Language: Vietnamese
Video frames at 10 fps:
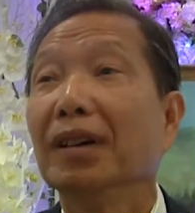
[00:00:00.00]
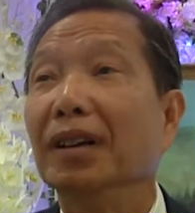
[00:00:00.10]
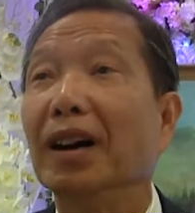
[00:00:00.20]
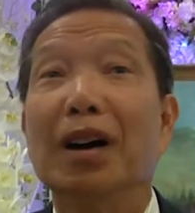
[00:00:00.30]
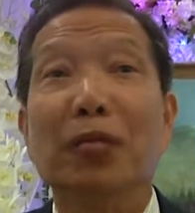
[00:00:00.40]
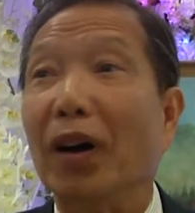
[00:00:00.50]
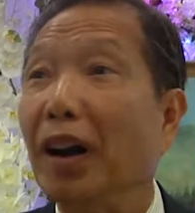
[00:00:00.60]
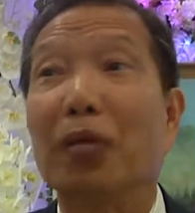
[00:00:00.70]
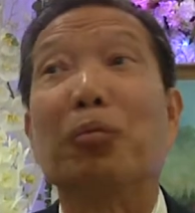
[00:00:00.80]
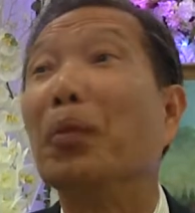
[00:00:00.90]
đó, và được
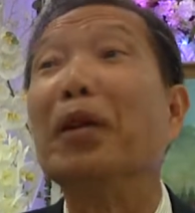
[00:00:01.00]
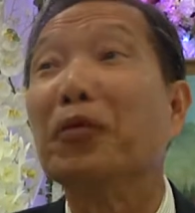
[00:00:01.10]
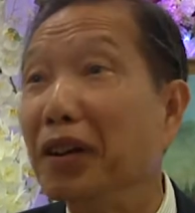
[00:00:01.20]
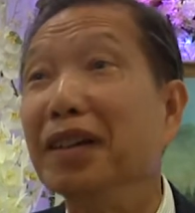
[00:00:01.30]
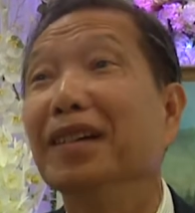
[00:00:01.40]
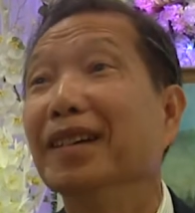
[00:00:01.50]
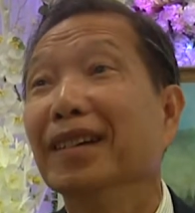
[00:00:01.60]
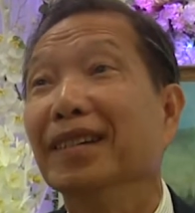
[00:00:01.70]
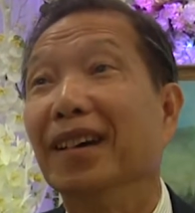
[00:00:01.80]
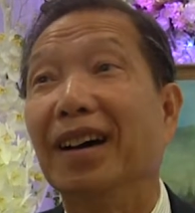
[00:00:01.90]
học miễn phí
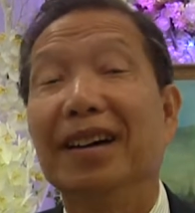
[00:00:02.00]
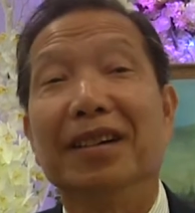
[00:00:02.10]
đó,